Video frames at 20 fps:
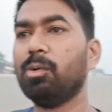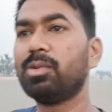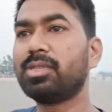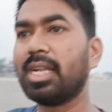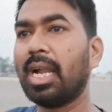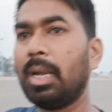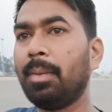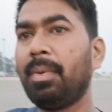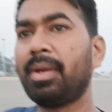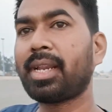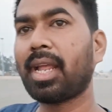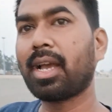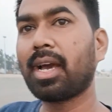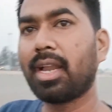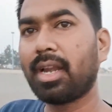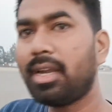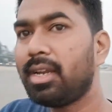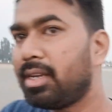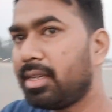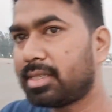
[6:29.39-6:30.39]
वो सैंड बेड के
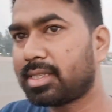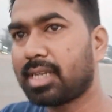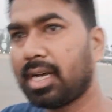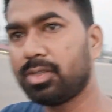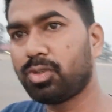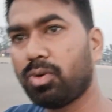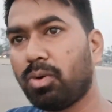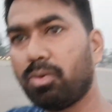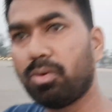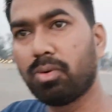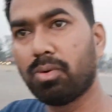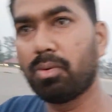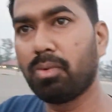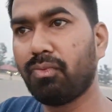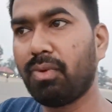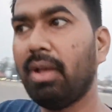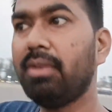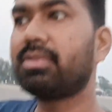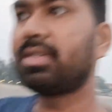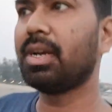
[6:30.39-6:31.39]
कारण इसका जो
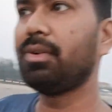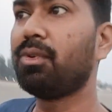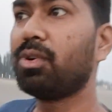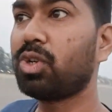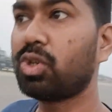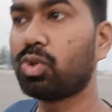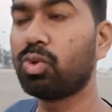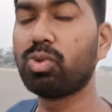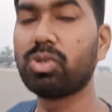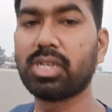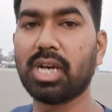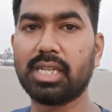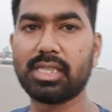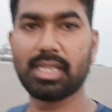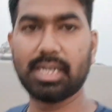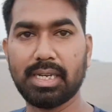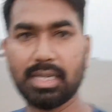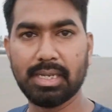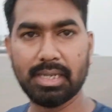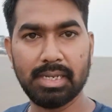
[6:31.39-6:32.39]
वेव्स है वो टूट
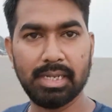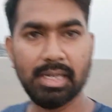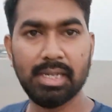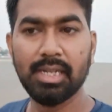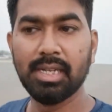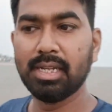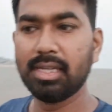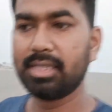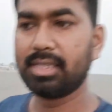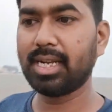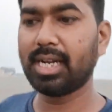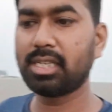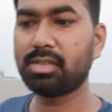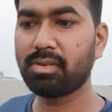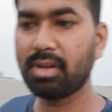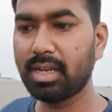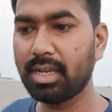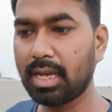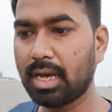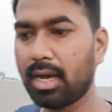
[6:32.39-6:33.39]
जाता है
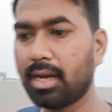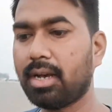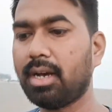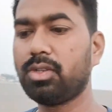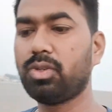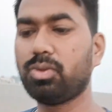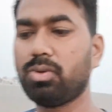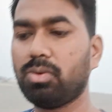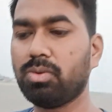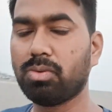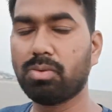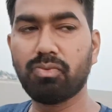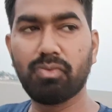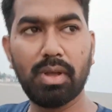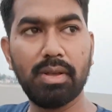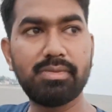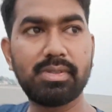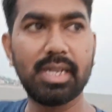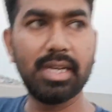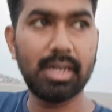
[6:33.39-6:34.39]
डेट्स वाई यहाँ का जो
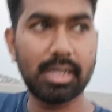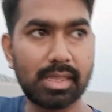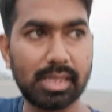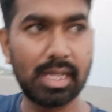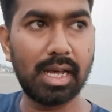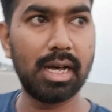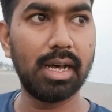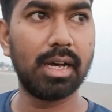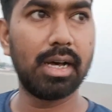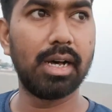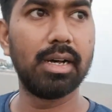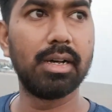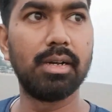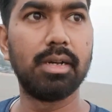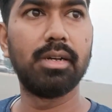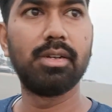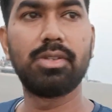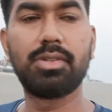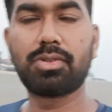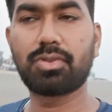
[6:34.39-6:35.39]
वेव्स है इतना
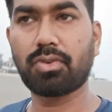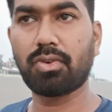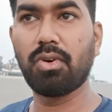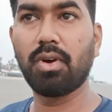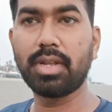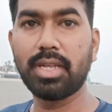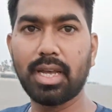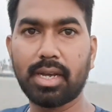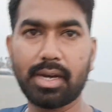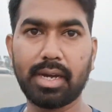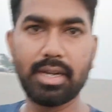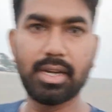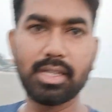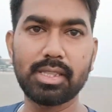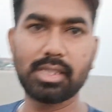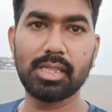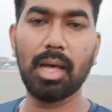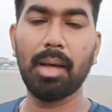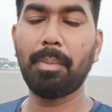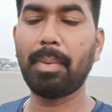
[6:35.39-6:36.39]
स्ट्रॉन्ग या
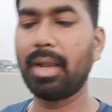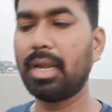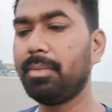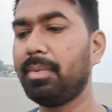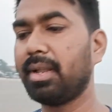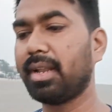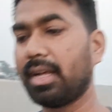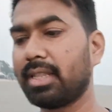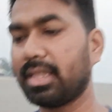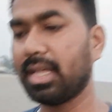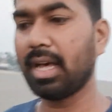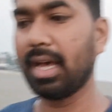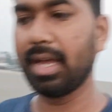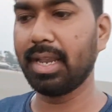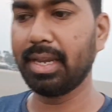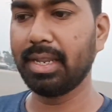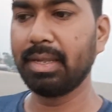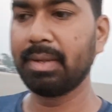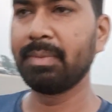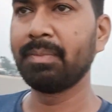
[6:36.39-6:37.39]
करंट इतना पानी में रहता
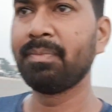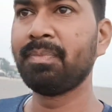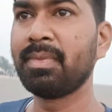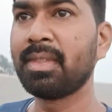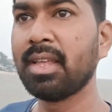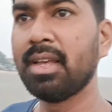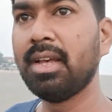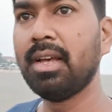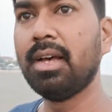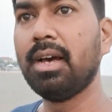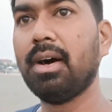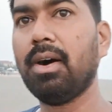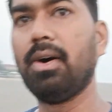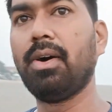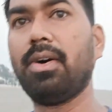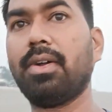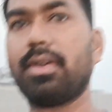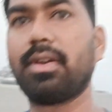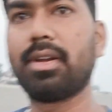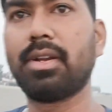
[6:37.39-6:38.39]
है नहीं
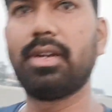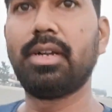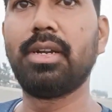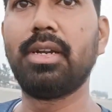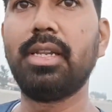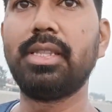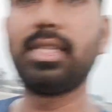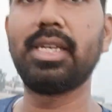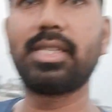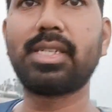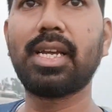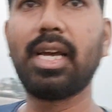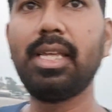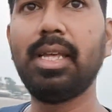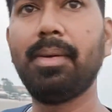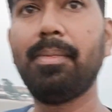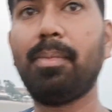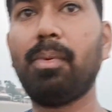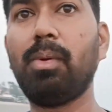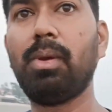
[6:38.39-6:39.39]
और नितेश uh, का
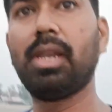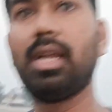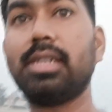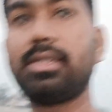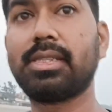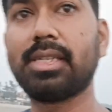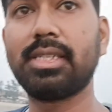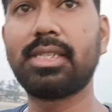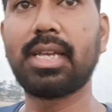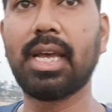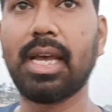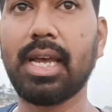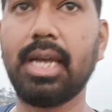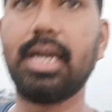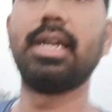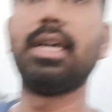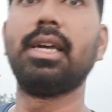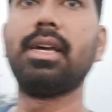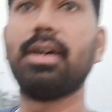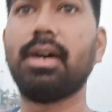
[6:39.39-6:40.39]
ये बोलना सच
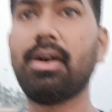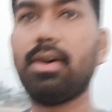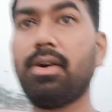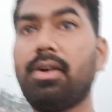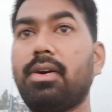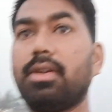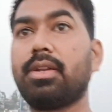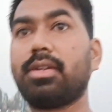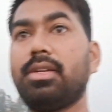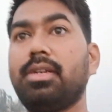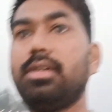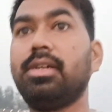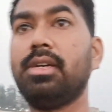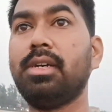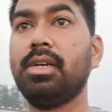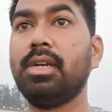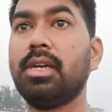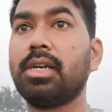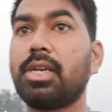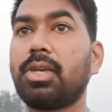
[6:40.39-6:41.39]
है और
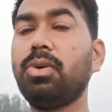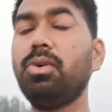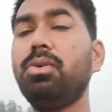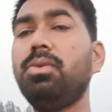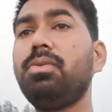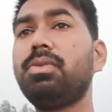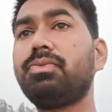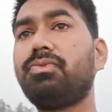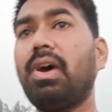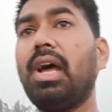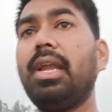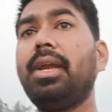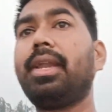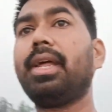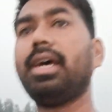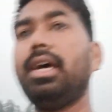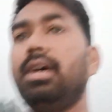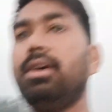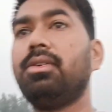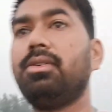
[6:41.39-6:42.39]
क्यों
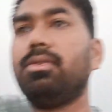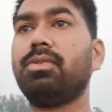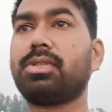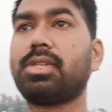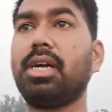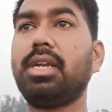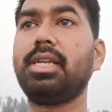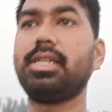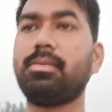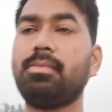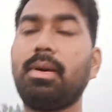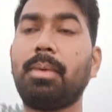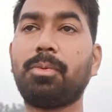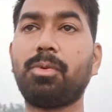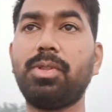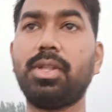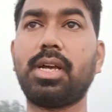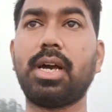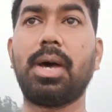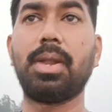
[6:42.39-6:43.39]
वैलिड है उसका रीज़न मैं
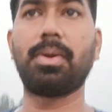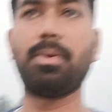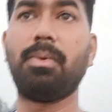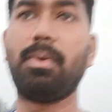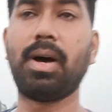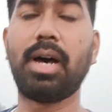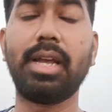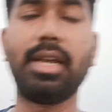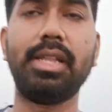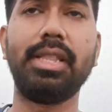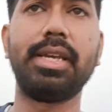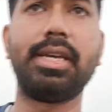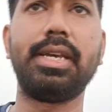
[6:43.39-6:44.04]
आपको दिखा रहा हूँ आइए